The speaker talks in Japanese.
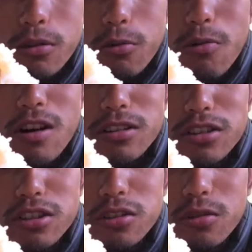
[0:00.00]
ご飯
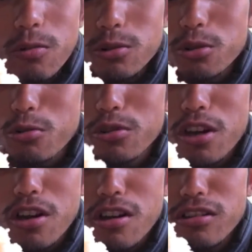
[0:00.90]
にお醤油
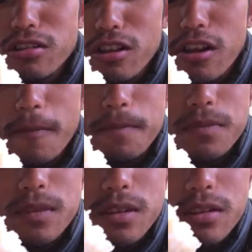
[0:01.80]
がかかって
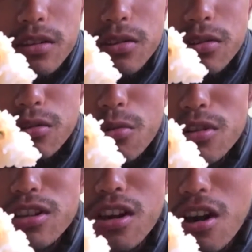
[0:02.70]

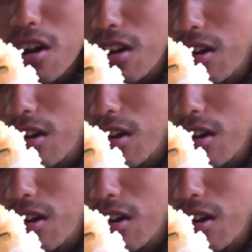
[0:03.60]
海苔が